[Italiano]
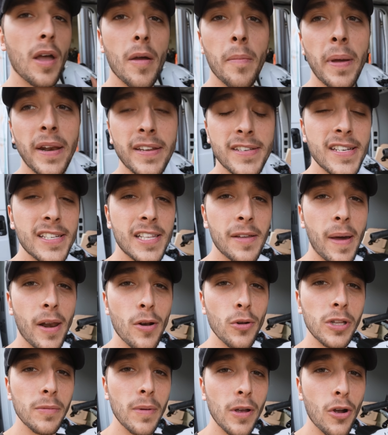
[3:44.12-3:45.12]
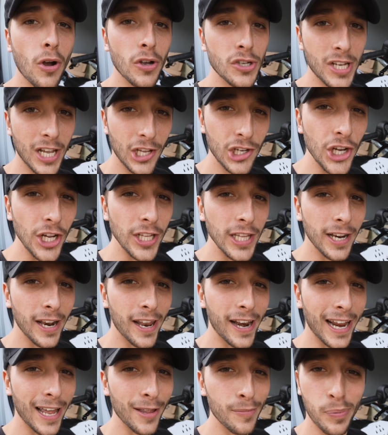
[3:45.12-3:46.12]
per sistemare le ultime cose e
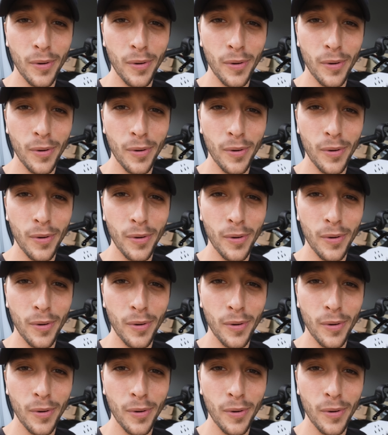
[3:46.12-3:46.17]
accenderla, ragazzi.